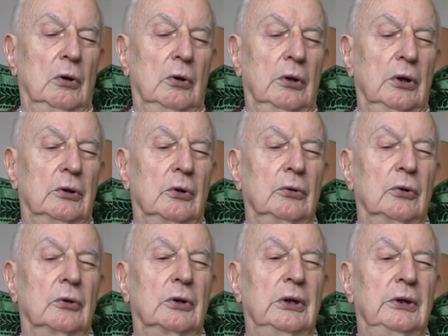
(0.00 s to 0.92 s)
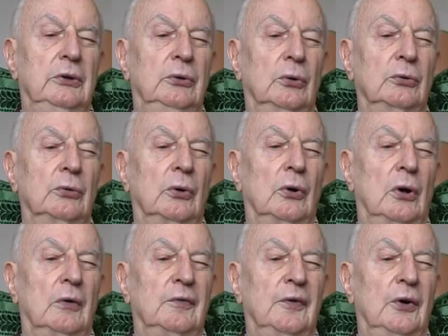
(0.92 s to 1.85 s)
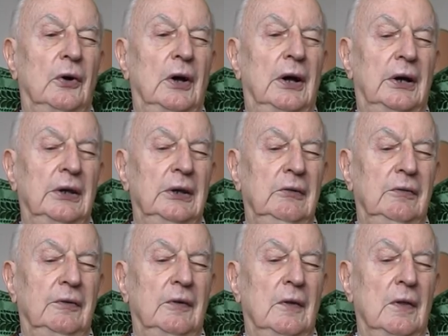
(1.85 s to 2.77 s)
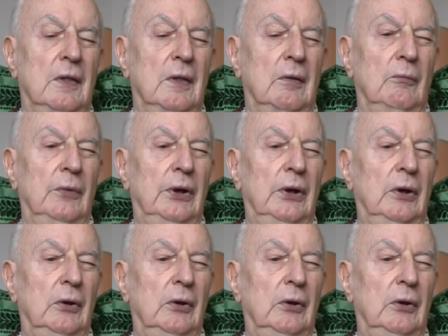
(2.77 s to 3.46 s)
en attendant que d'autres renforts arrivent. Mais